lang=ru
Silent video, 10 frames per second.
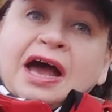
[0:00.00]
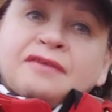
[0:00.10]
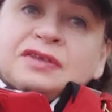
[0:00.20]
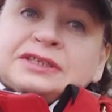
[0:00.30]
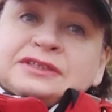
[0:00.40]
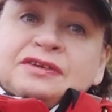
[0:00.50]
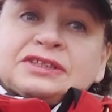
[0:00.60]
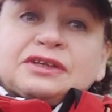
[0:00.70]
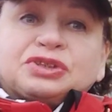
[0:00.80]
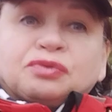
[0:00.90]
а ведь
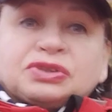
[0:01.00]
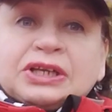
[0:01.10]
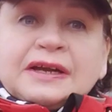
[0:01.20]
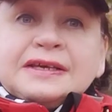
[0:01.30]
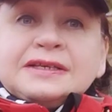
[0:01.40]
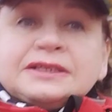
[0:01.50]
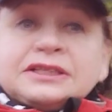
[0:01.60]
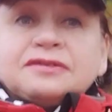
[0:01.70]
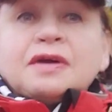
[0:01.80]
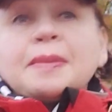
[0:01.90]
известно, что в
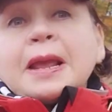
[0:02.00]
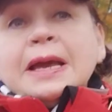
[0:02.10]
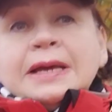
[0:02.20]
строительстве